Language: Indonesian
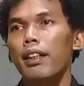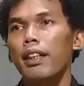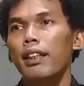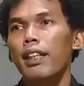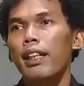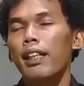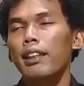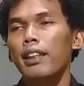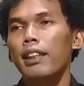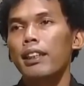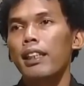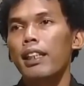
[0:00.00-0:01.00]
Kita klik
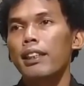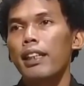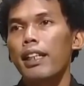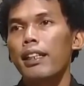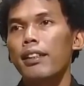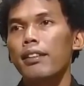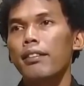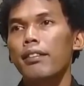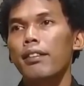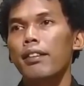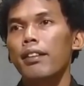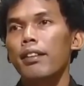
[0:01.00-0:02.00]
saja selesai.
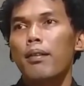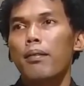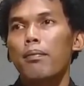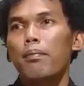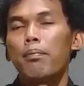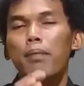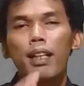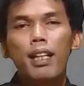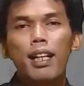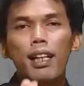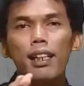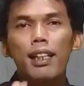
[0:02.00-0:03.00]

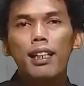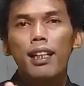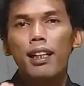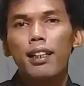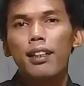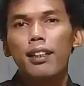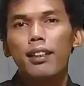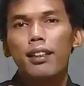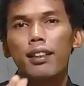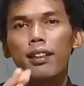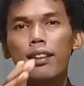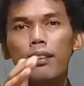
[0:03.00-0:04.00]
Maka kalian akan
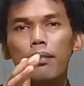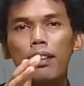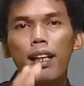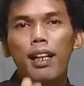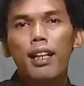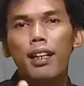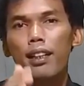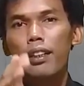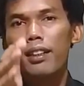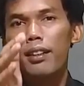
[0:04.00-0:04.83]
diarahkan